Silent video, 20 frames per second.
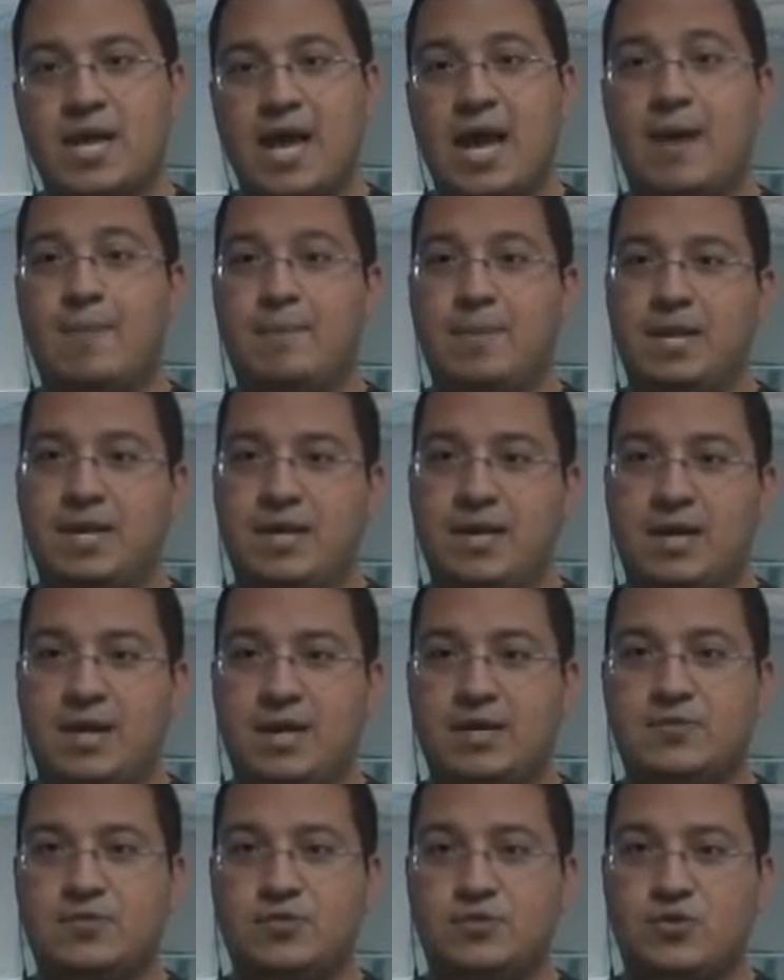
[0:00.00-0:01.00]

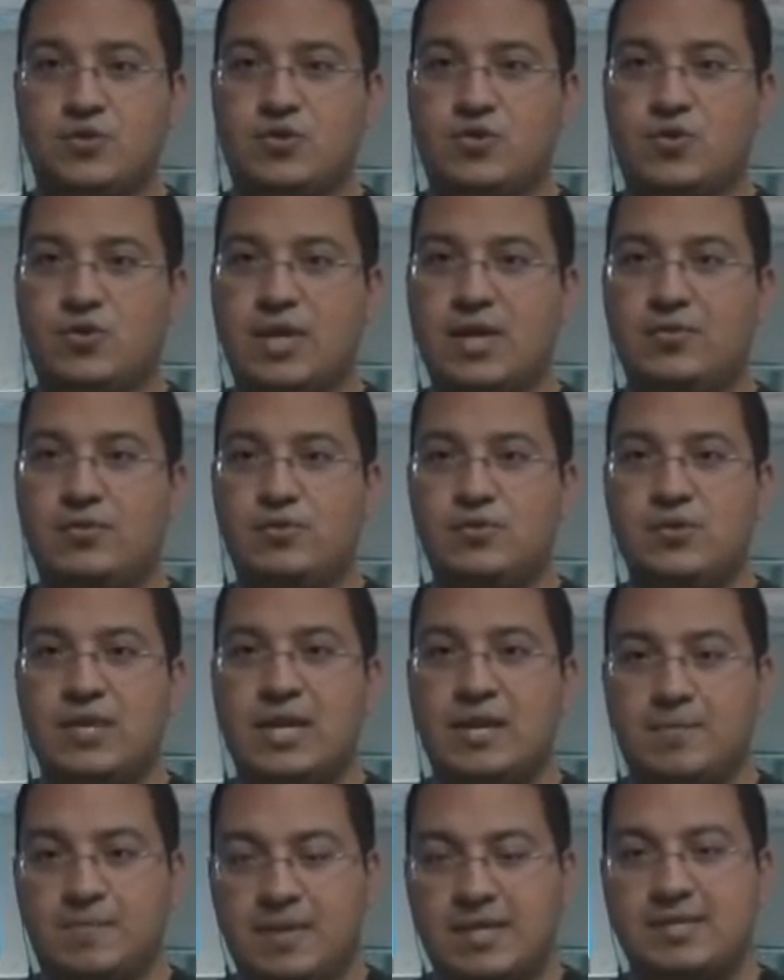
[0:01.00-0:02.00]
Amplíe estos y otros datos
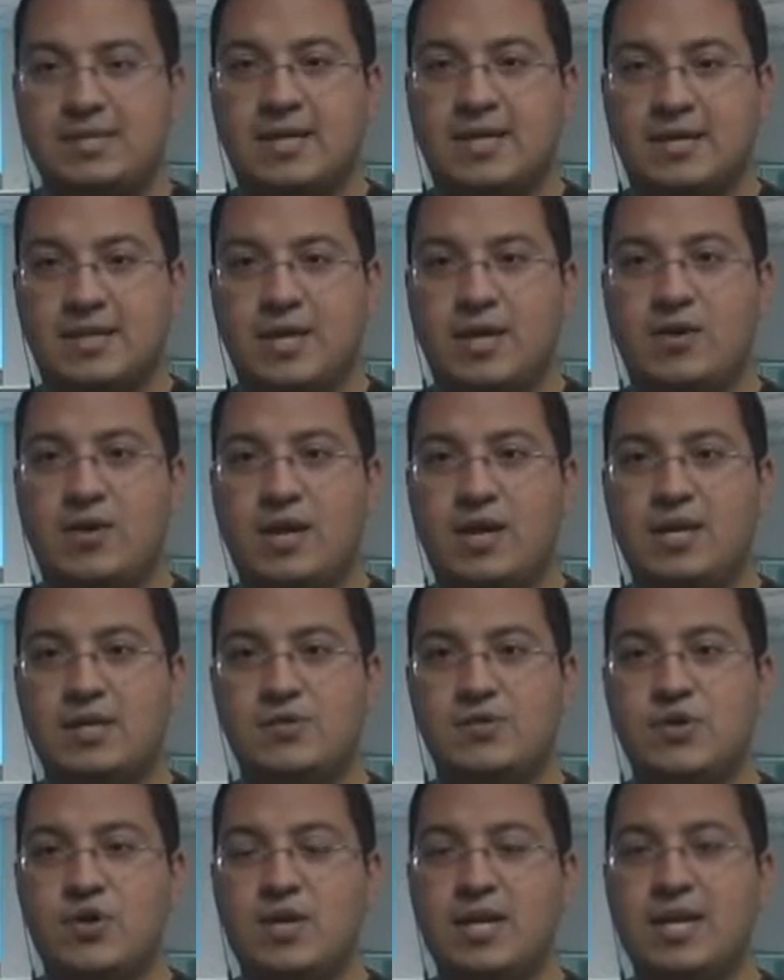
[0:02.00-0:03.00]
en la empresa de Diario La
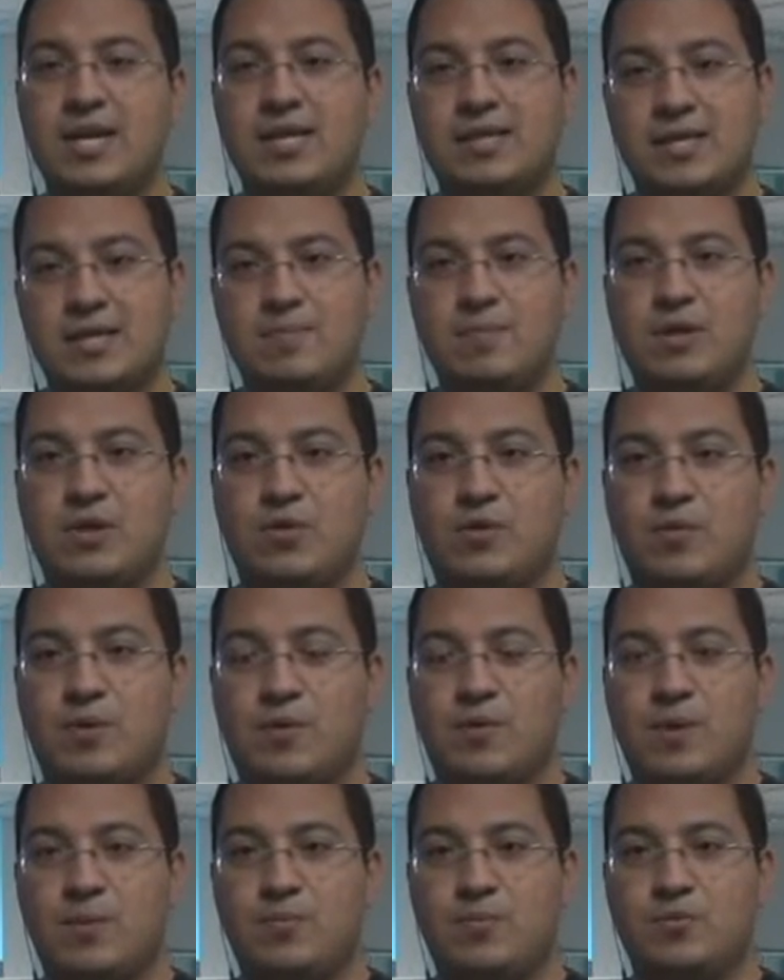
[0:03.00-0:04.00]
Nación y en la
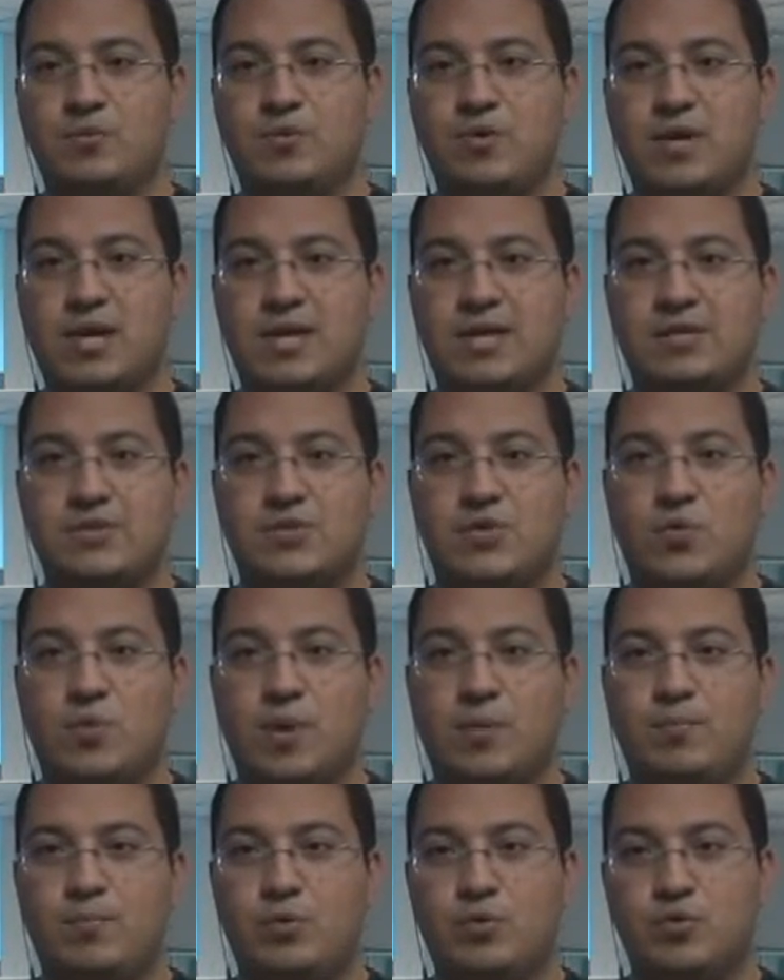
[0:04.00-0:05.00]

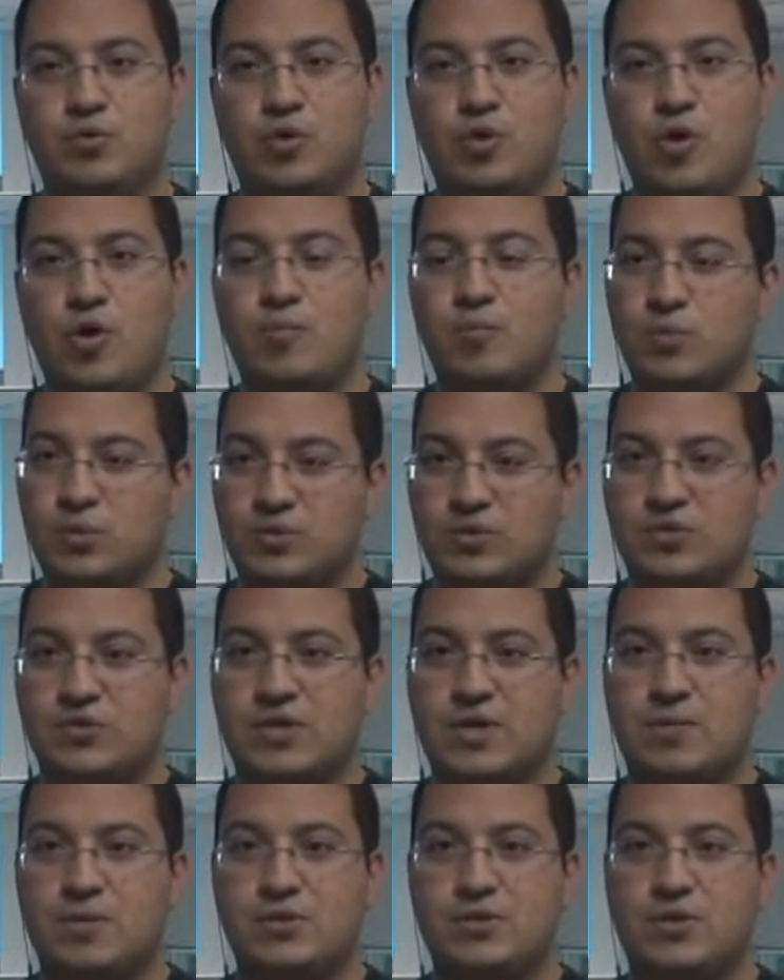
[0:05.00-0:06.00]
www.lanacionweb.com, nuestro
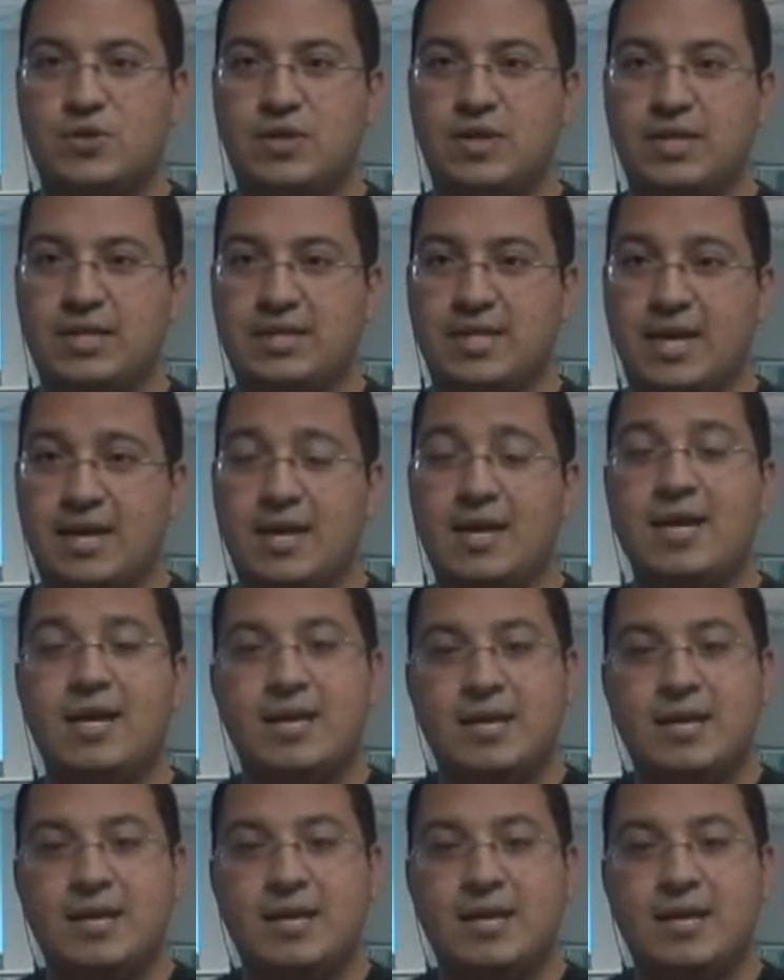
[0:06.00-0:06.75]
servicio digital.